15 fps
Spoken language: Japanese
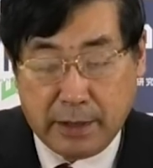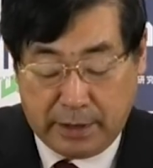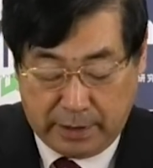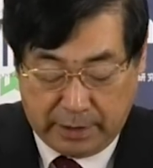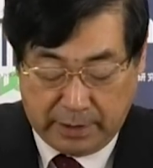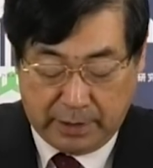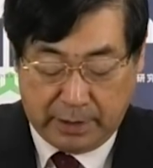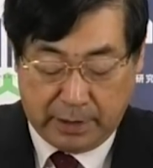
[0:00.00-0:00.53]

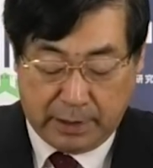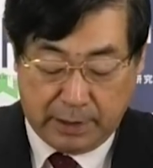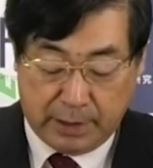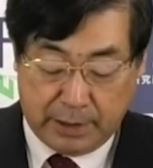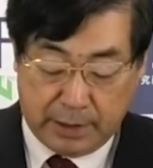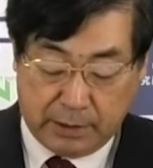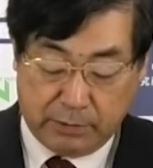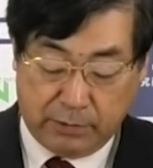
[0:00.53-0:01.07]

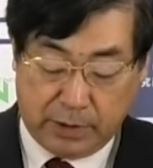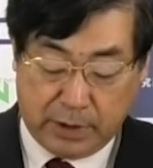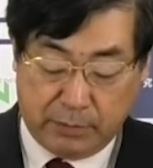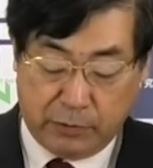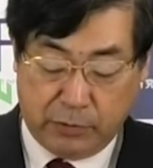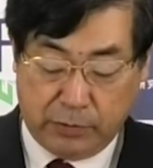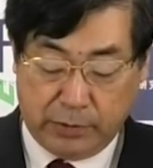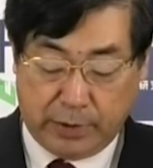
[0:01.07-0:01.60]
えー、なんといって
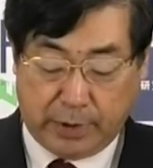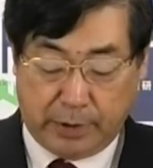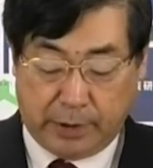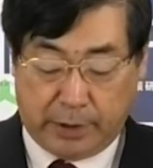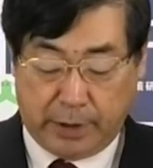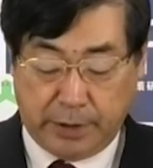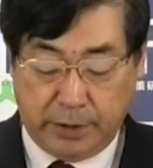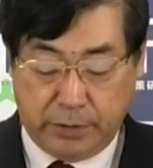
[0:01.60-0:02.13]
も、
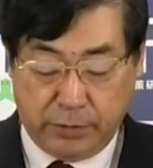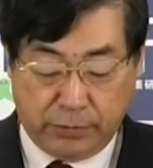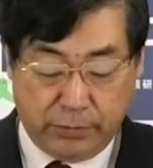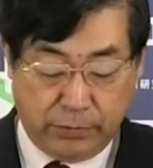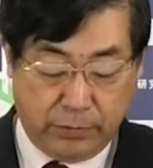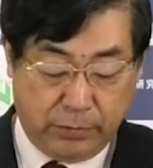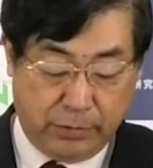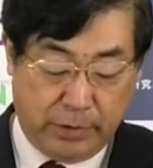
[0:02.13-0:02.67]
現
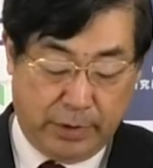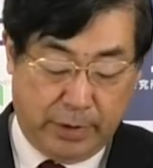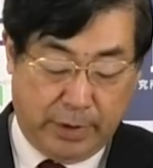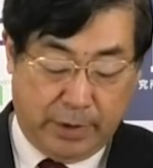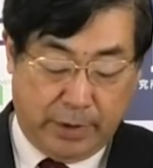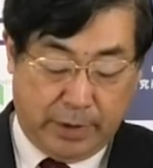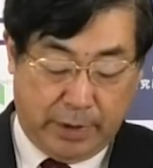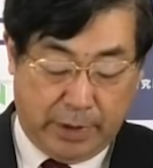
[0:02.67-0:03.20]
職の、
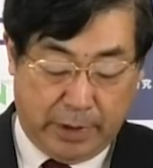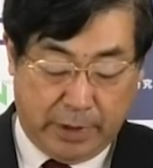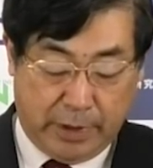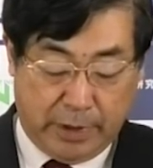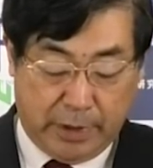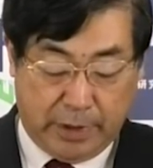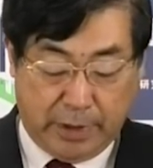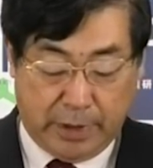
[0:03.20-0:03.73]

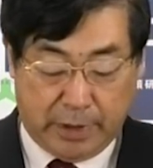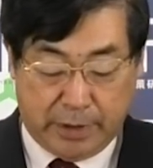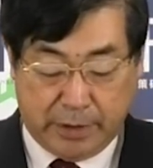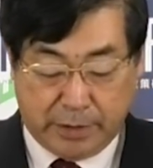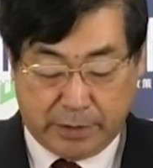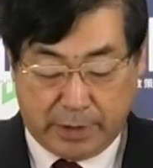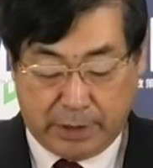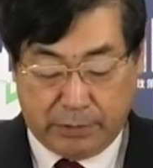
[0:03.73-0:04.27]
えー、あれ
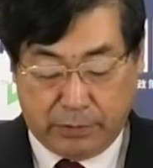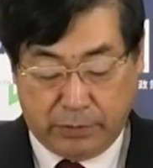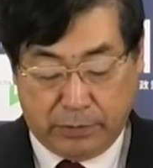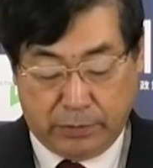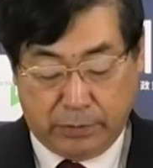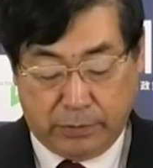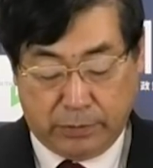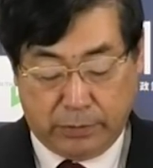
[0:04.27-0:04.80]
です、あ
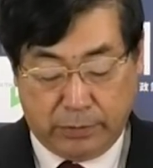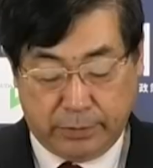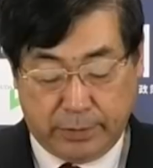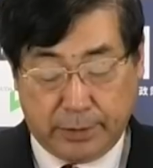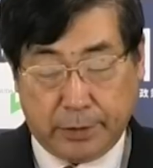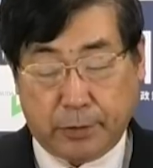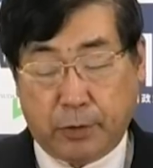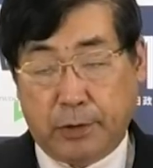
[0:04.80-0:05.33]
の、
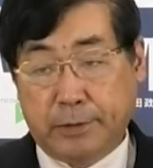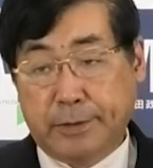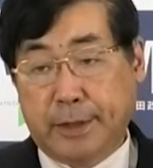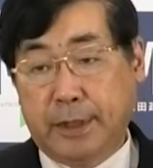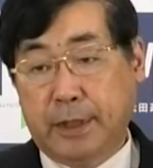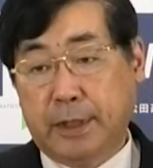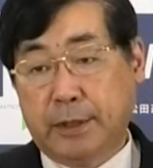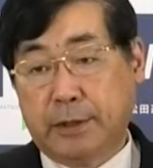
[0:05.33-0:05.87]

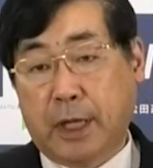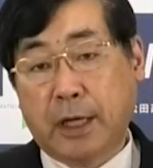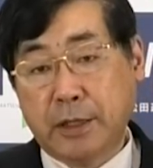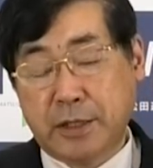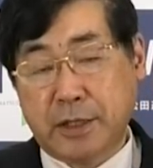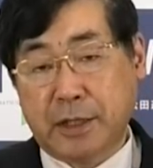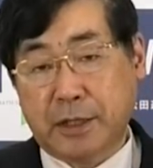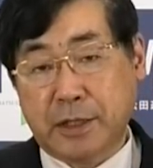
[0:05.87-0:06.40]
えー、
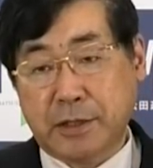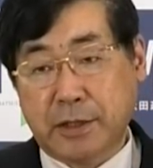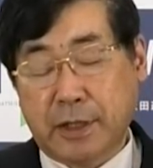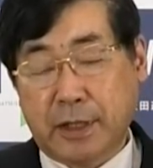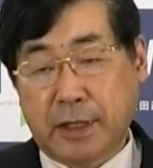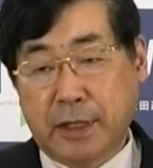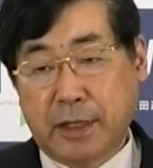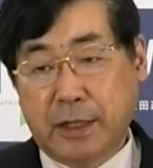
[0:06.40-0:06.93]
大臣がです
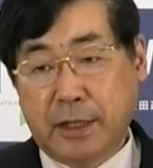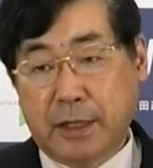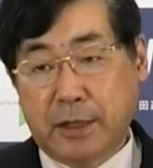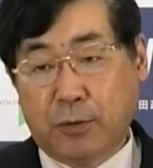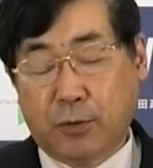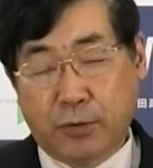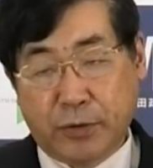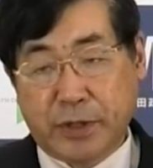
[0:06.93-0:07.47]
ね、
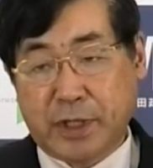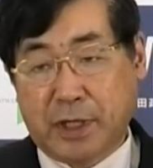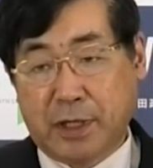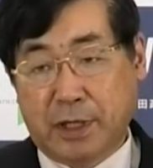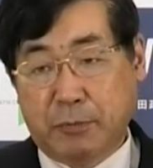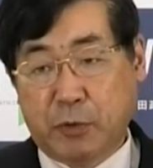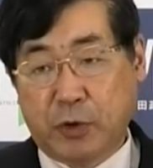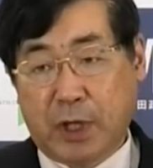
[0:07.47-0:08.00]
小野木さん
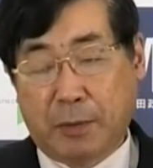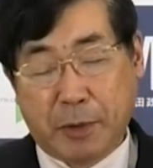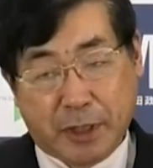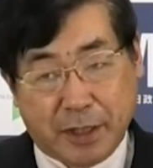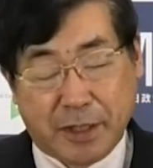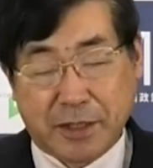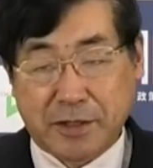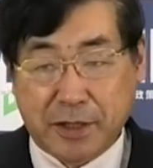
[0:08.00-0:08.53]
がもう辞め
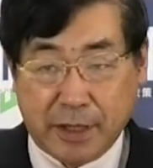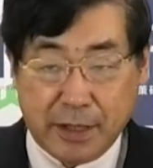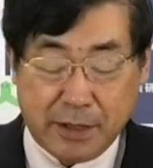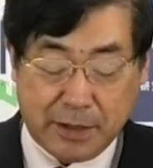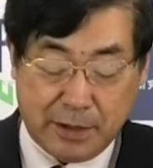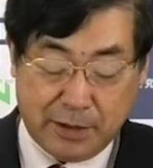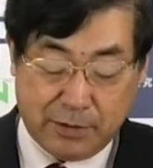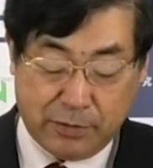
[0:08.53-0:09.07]
てです
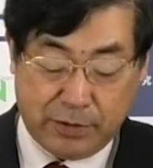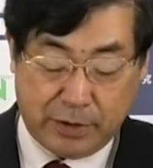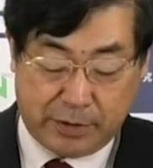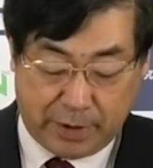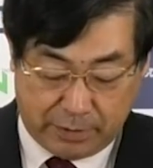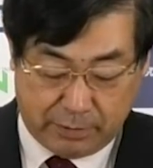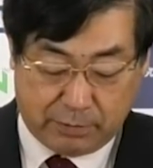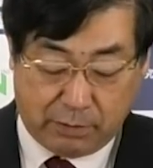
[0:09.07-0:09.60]
ね、それ
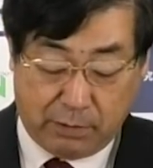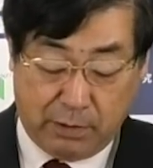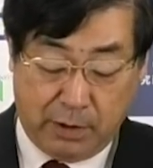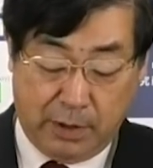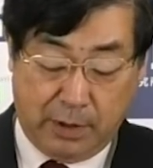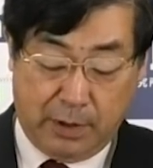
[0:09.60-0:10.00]
で出ると。